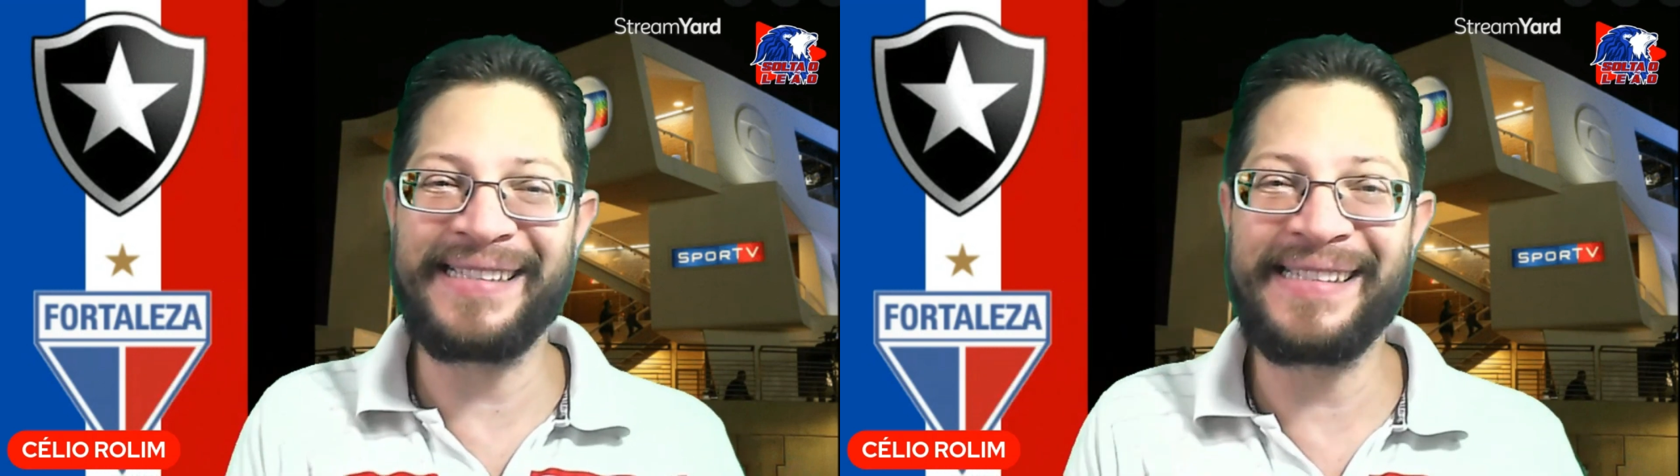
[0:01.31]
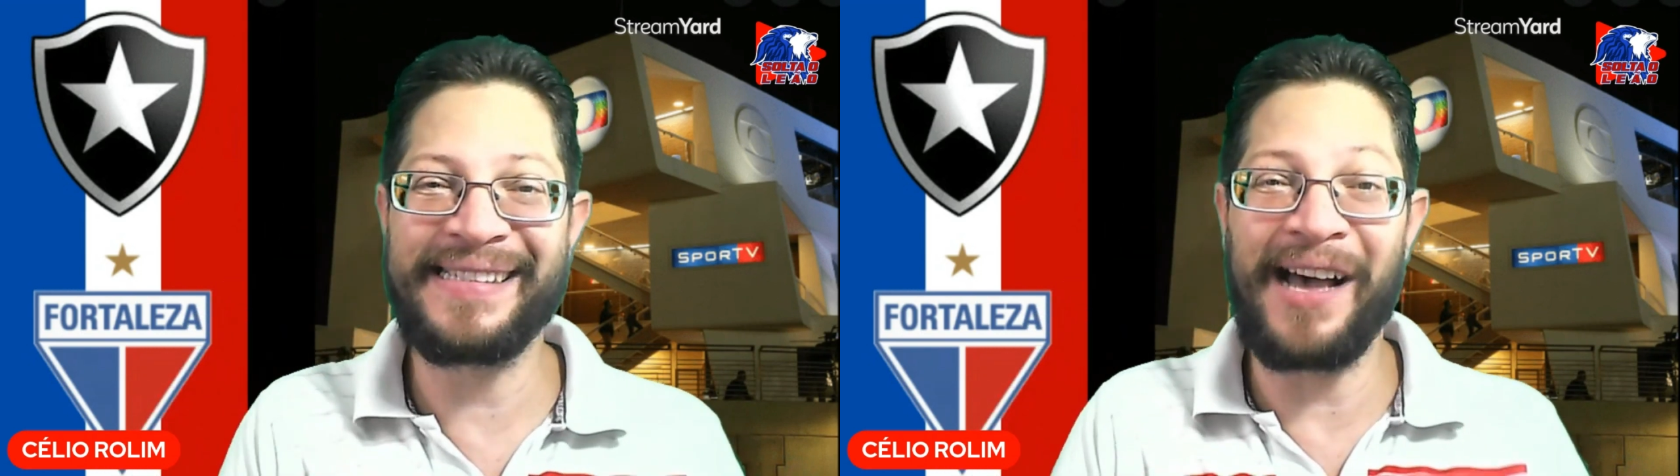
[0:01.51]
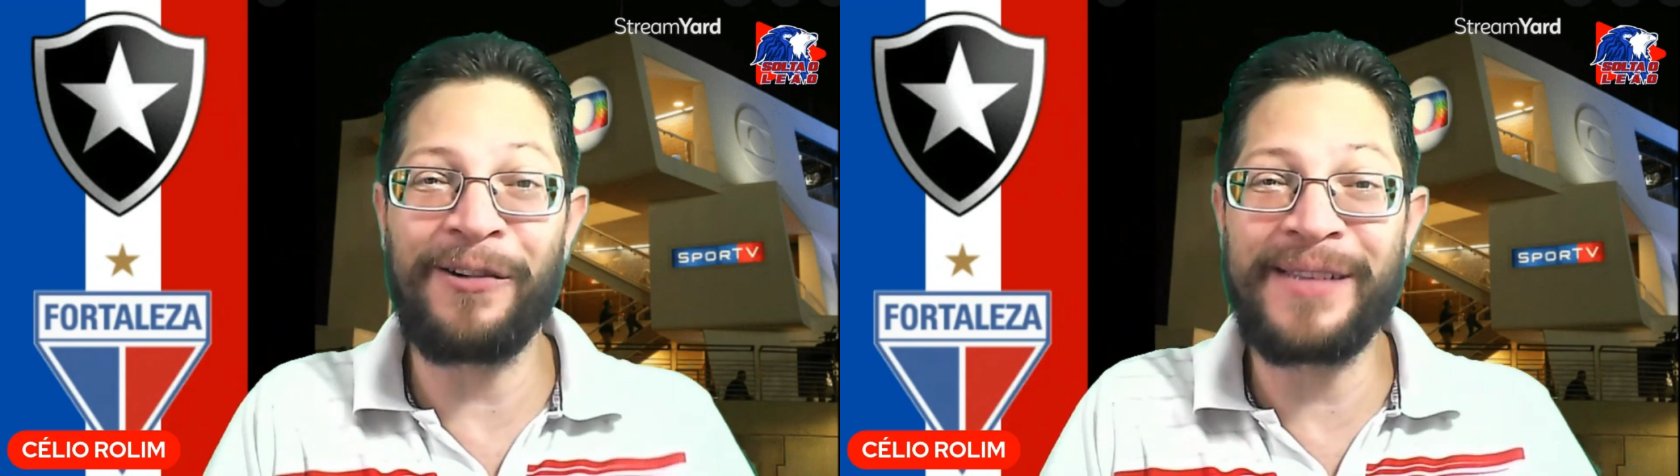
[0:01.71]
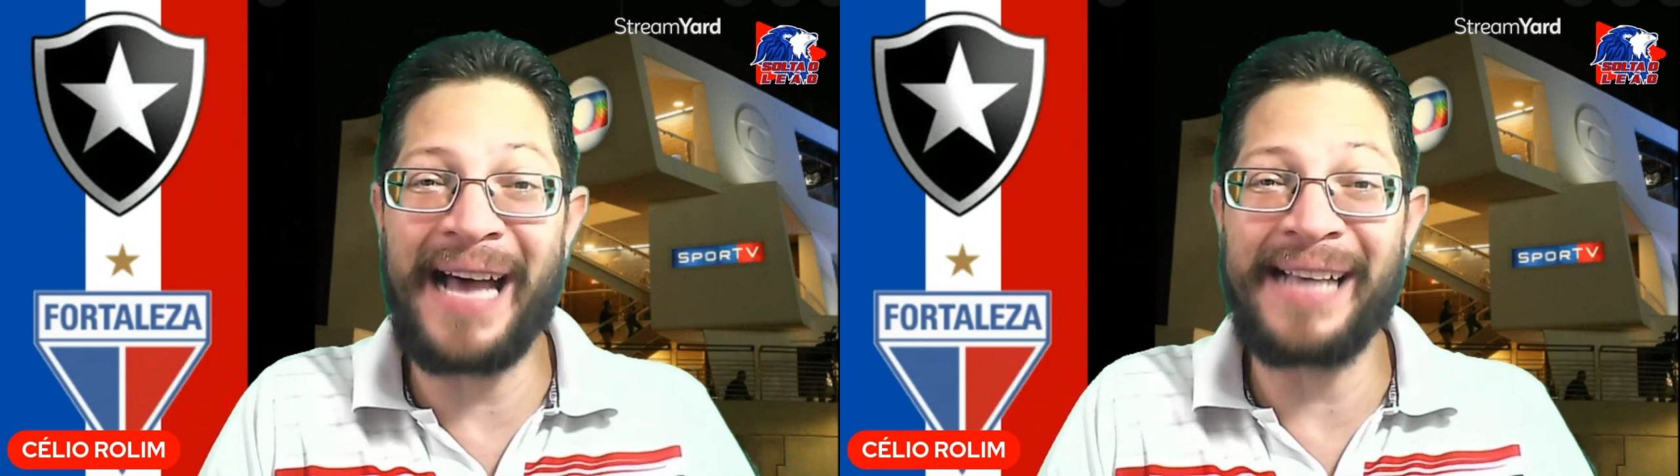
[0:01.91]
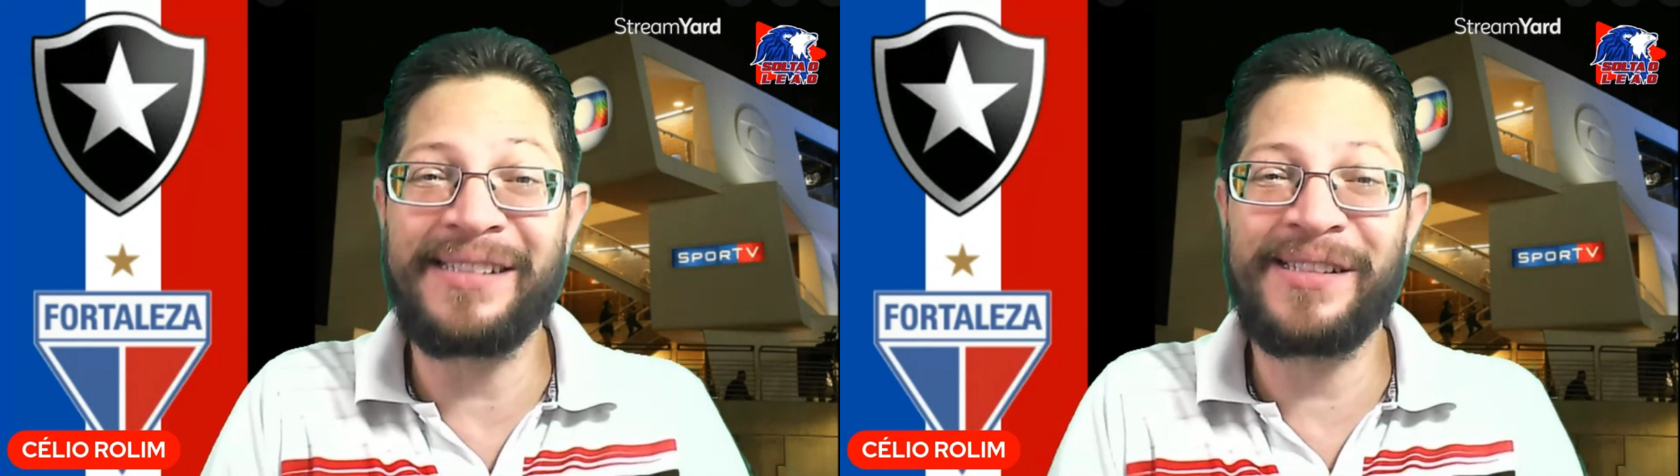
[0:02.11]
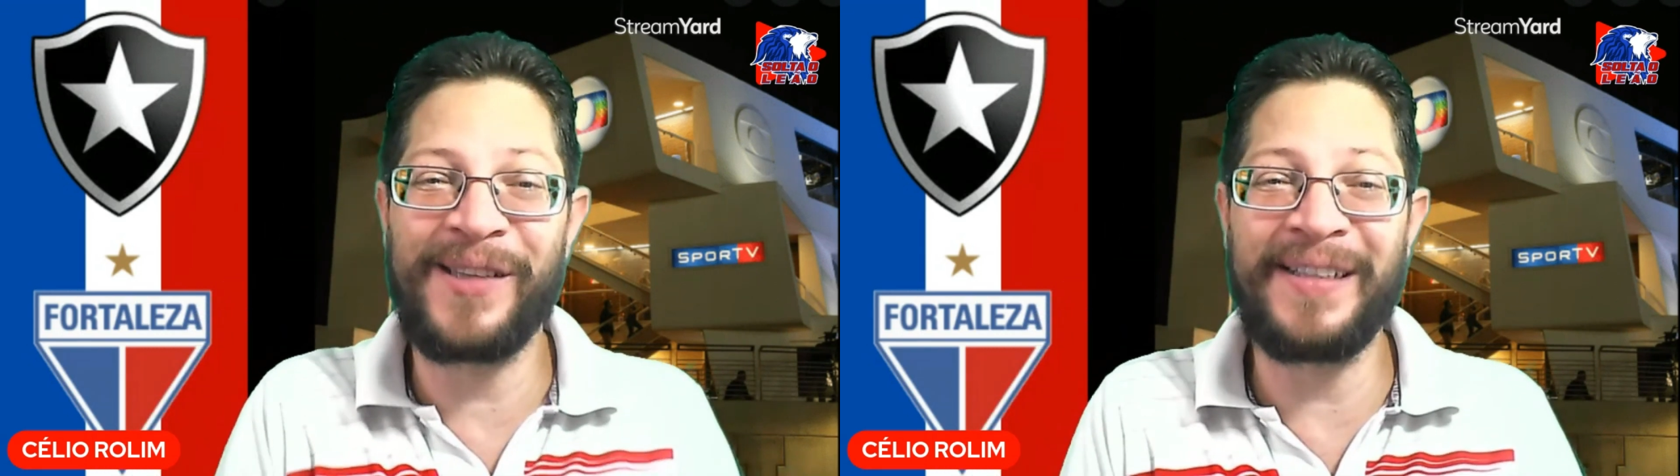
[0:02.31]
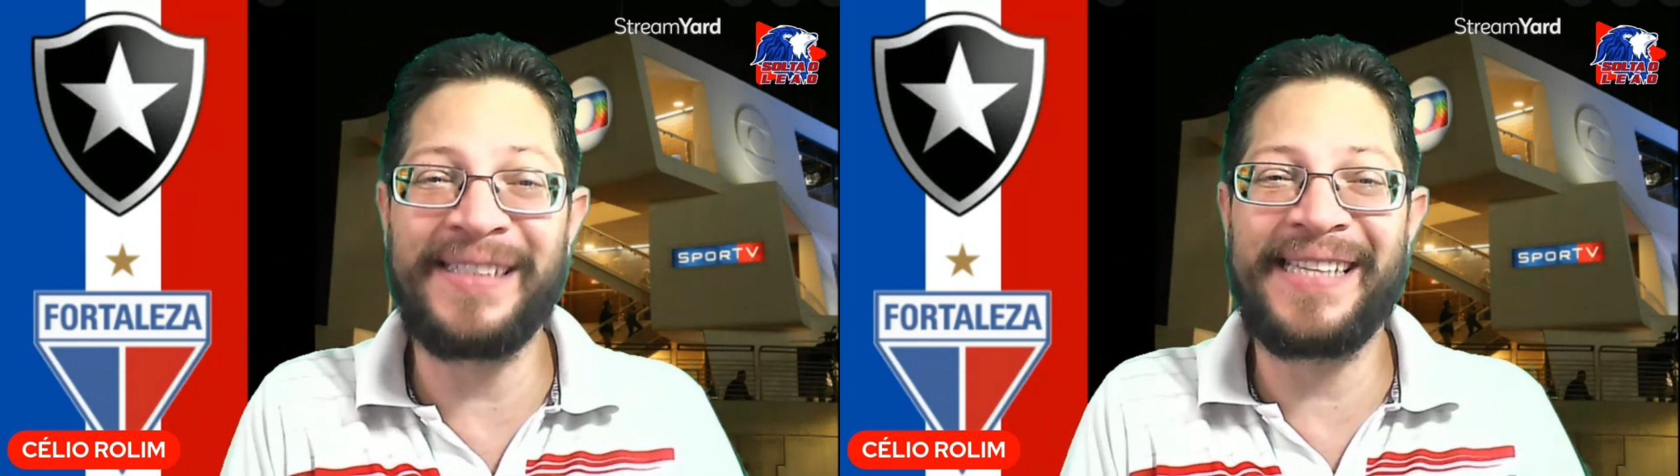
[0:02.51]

saudações